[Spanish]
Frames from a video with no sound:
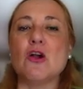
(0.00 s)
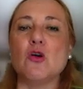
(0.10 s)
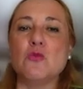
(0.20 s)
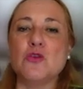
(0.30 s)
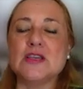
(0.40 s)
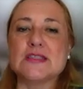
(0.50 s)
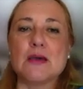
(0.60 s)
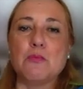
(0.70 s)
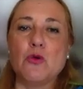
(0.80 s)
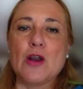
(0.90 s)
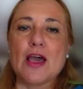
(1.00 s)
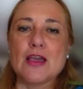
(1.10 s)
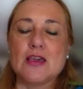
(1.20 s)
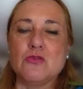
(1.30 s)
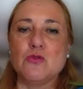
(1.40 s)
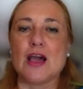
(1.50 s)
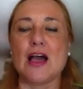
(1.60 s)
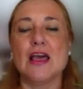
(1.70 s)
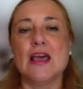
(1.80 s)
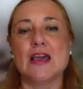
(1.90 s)
comunista pura y
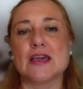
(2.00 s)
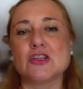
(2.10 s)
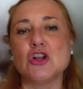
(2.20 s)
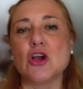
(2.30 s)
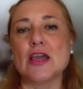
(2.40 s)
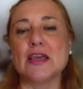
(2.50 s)
dura, ¿qué es lo que